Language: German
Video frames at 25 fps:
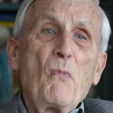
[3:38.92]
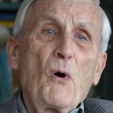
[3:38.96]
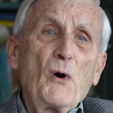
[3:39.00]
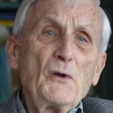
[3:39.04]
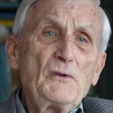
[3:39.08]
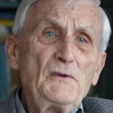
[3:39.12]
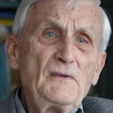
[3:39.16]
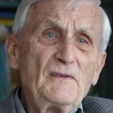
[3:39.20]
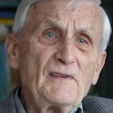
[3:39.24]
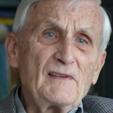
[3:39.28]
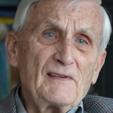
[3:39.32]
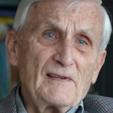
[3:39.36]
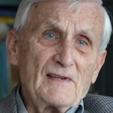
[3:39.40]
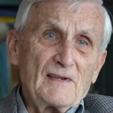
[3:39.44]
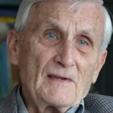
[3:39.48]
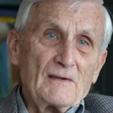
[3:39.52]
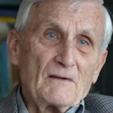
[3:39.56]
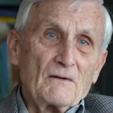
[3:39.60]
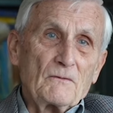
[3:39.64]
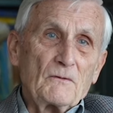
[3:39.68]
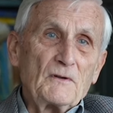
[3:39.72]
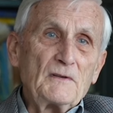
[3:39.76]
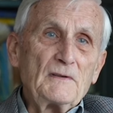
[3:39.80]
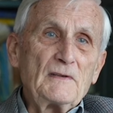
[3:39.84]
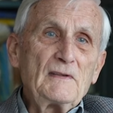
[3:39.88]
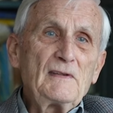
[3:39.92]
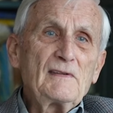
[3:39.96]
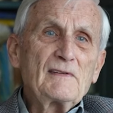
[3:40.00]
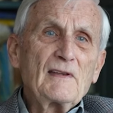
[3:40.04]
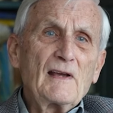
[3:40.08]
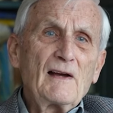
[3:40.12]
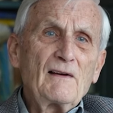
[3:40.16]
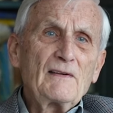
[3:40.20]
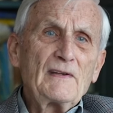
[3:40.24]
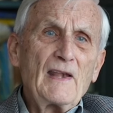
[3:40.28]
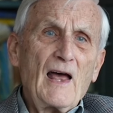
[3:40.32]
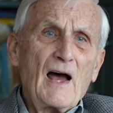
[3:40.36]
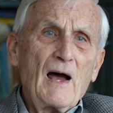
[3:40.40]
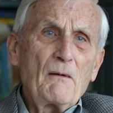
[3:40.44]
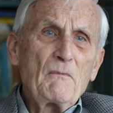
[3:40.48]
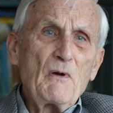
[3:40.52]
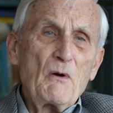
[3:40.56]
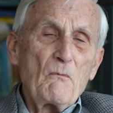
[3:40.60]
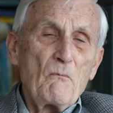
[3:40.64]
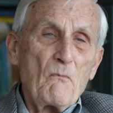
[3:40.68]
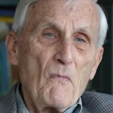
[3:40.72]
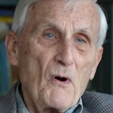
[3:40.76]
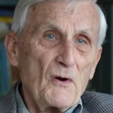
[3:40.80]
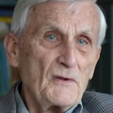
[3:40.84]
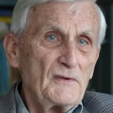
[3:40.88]
Monsi. Und dieser Name
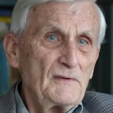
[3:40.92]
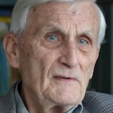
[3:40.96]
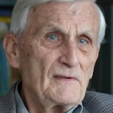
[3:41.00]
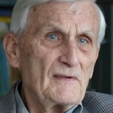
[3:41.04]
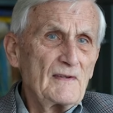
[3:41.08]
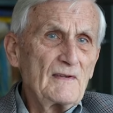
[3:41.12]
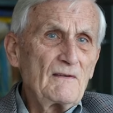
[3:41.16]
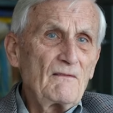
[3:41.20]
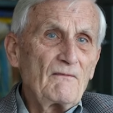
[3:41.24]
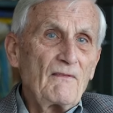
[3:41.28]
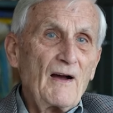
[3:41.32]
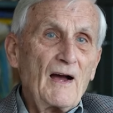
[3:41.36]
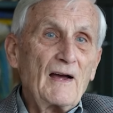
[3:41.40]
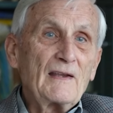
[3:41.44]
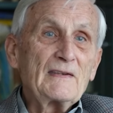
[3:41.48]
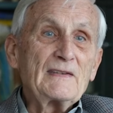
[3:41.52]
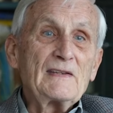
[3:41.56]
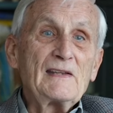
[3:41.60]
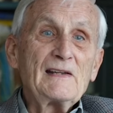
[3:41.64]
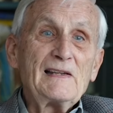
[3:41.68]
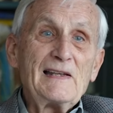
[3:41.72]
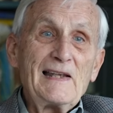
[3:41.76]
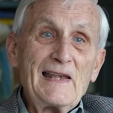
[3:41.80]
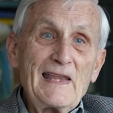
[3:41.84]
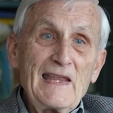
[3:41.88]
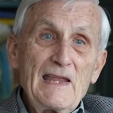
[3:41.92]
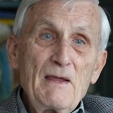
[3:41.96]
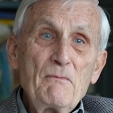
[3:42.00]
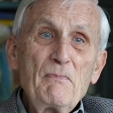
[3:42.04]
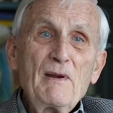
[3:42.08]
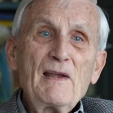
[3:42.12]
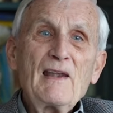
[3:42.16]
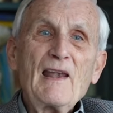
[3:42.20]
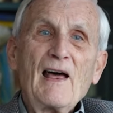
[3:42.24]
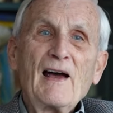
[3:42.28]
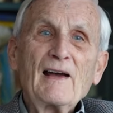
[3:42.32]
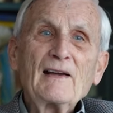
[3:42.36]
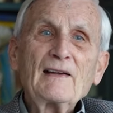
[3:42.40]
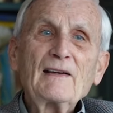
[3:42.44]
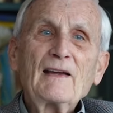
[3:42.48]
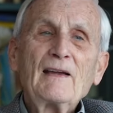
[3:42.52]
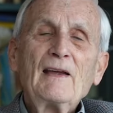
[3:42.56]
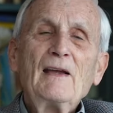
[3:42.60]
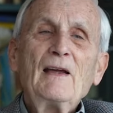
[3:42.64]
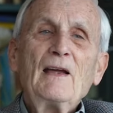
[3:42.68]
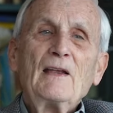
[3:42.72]
Monsi war ihr Leben lang